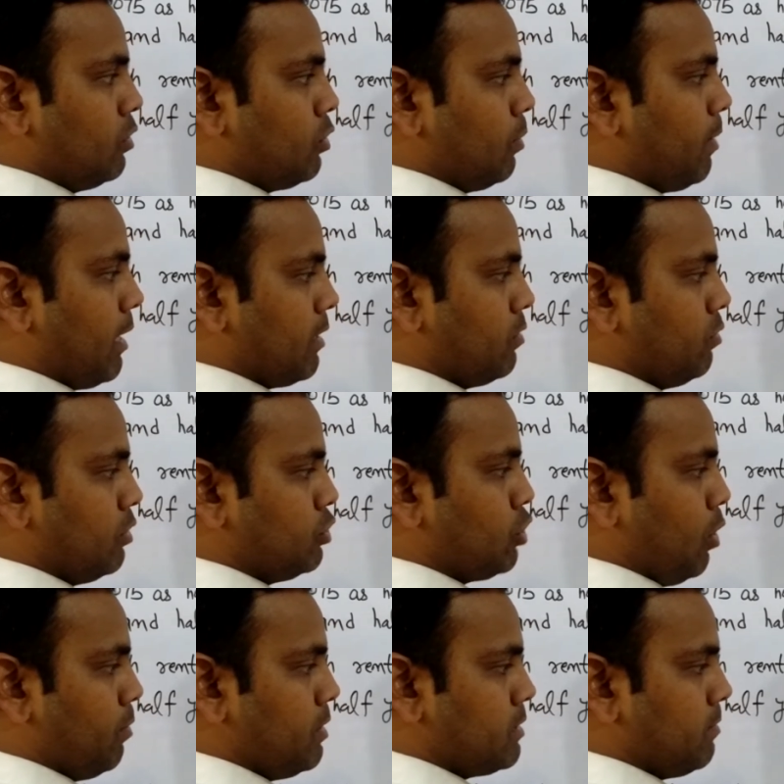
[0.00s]
तो बारह दोनों
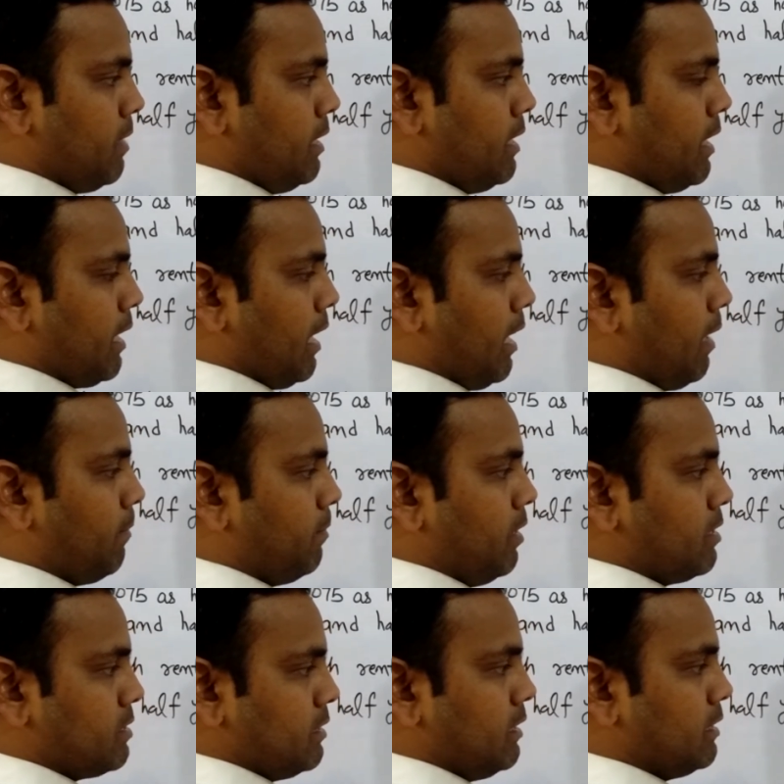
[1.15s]
चौबीस महीने अब
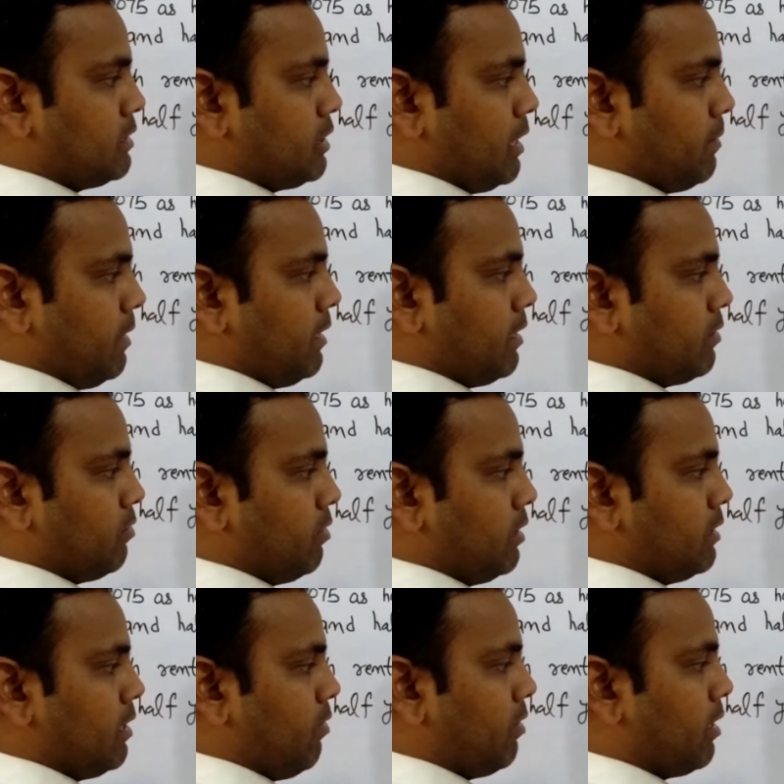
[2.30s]
प्लस ये छः महीना तो
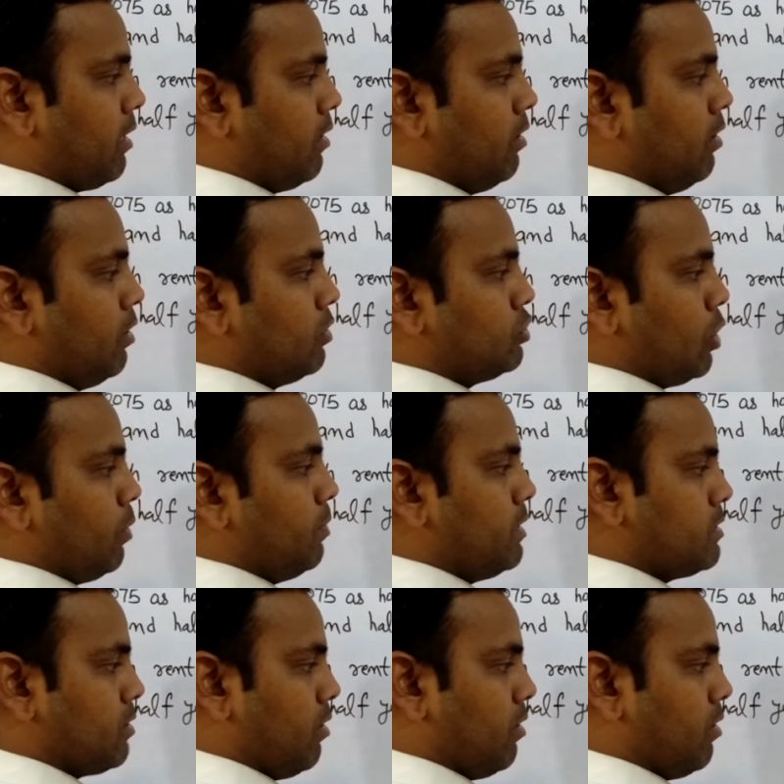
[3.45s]
कितना हो गया चौबीस